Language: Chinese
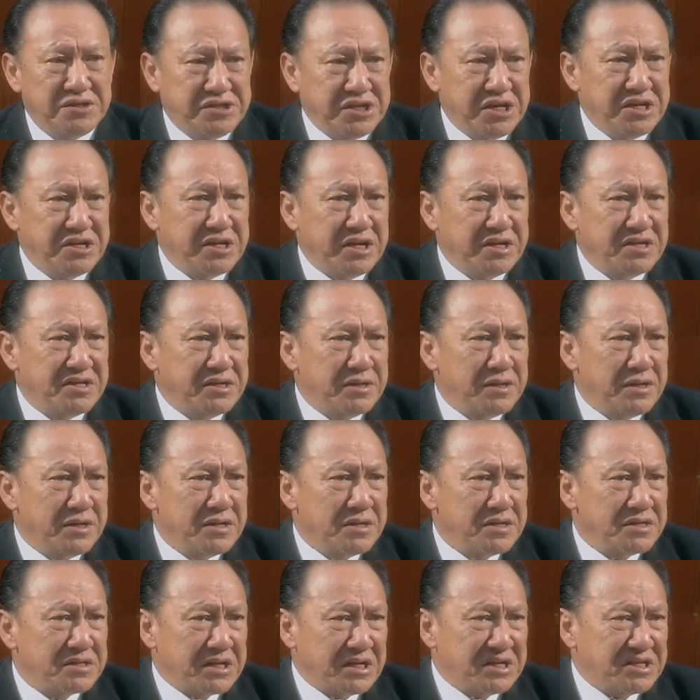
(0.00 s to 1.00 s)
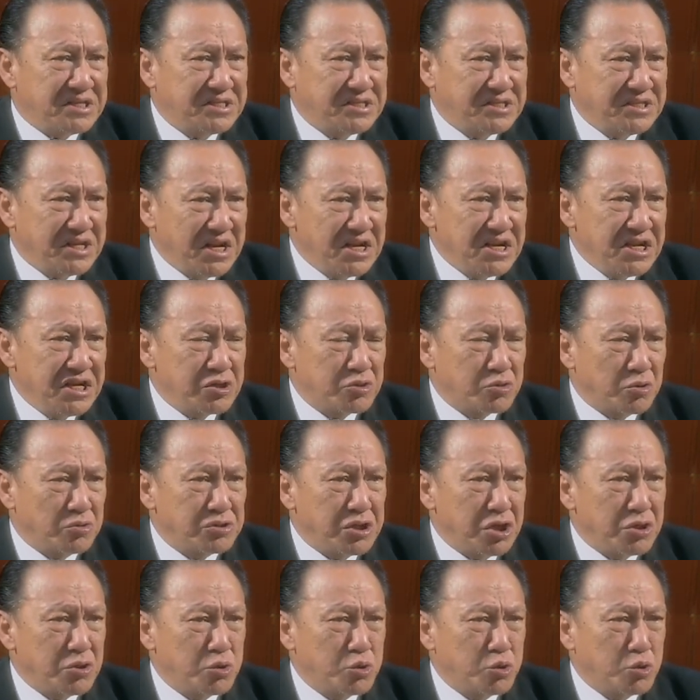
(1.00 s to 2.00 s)
今天在心灵中
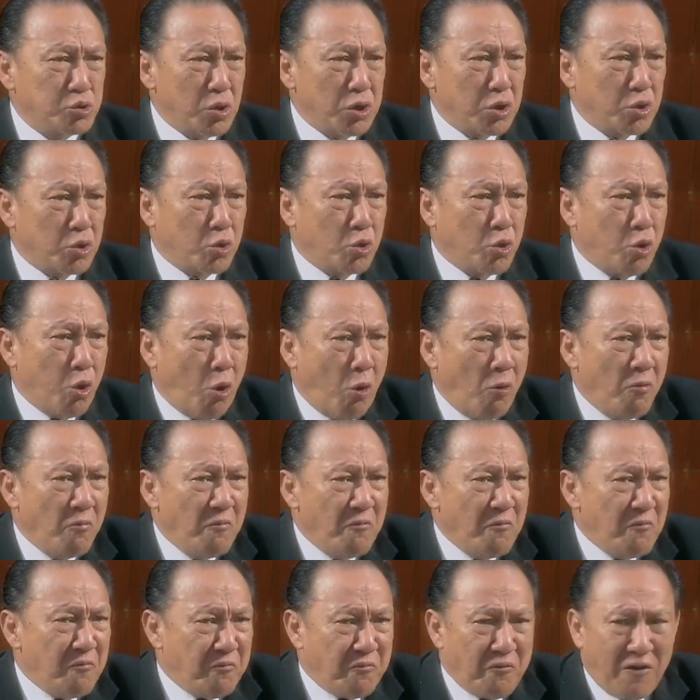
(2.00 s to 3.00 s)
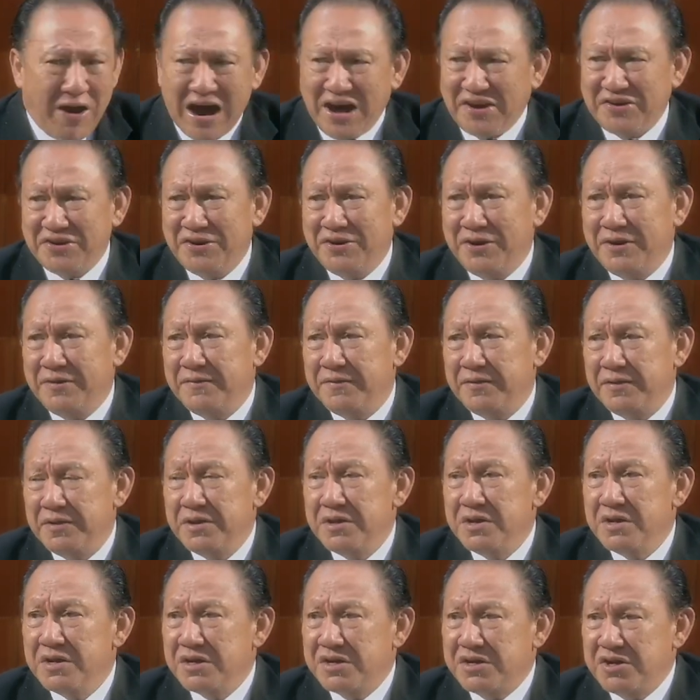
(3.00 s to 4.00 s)
间最空乏的人，
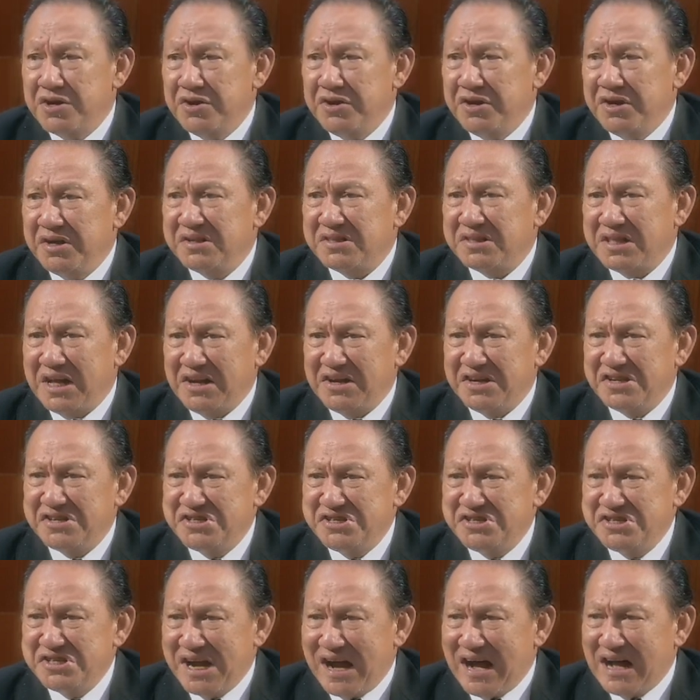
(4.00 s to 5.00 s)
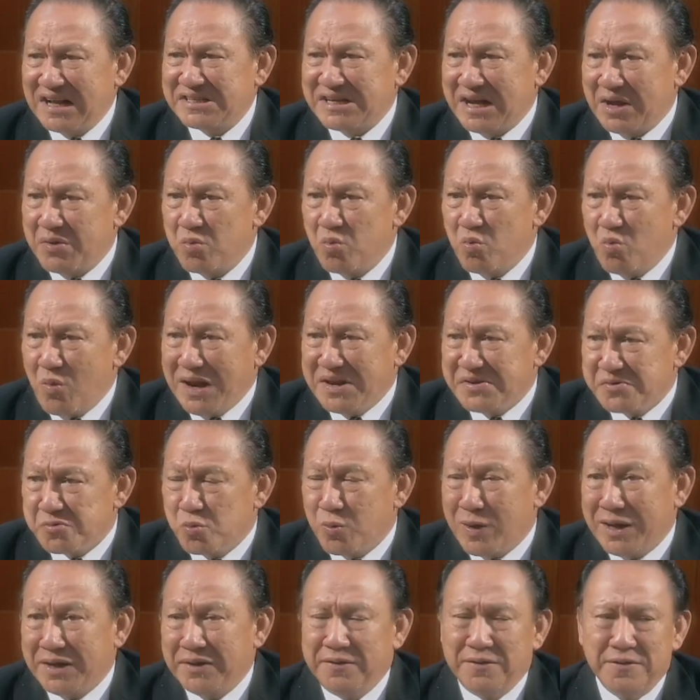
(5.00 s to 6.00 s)
可能他的家财万
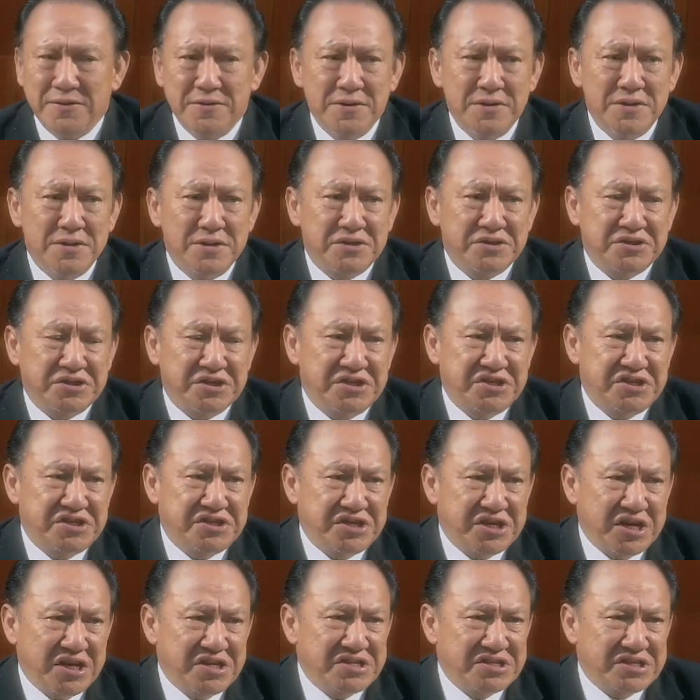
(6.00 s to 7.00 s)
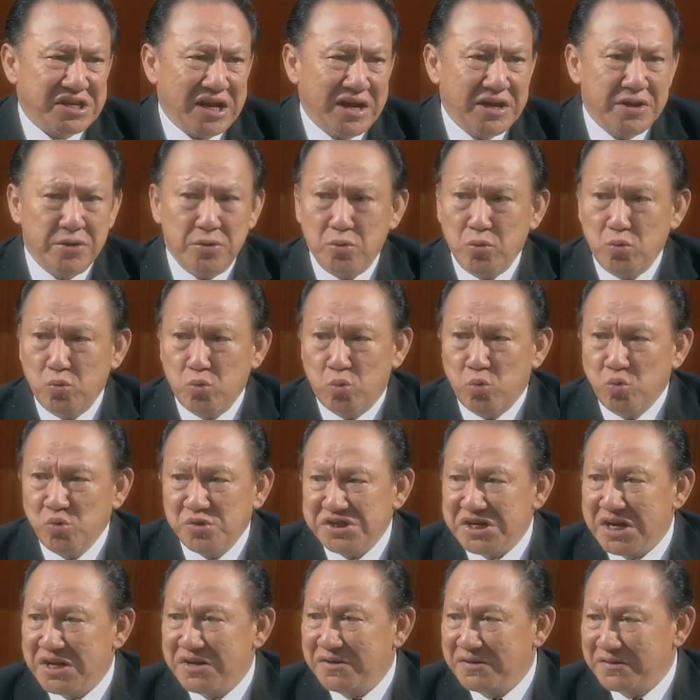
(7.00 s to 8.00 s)
贯，是钱财无
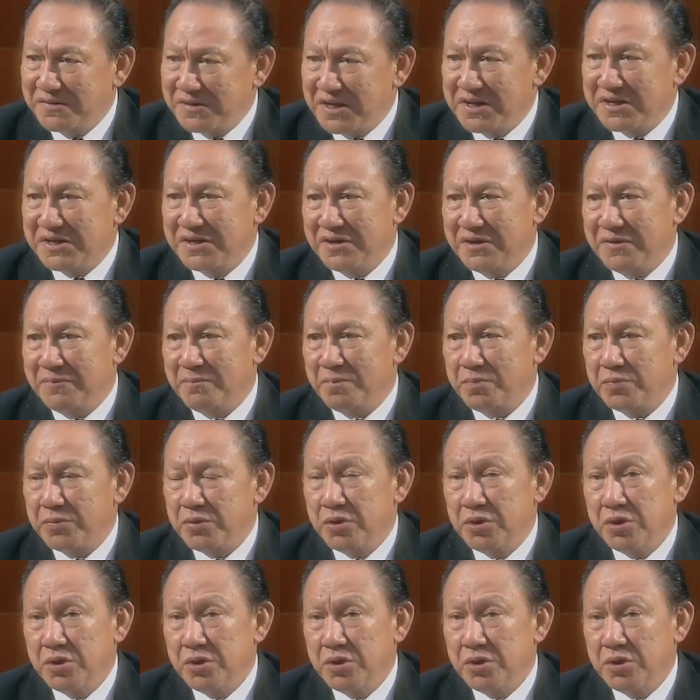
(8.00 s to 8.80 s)
限的一个人。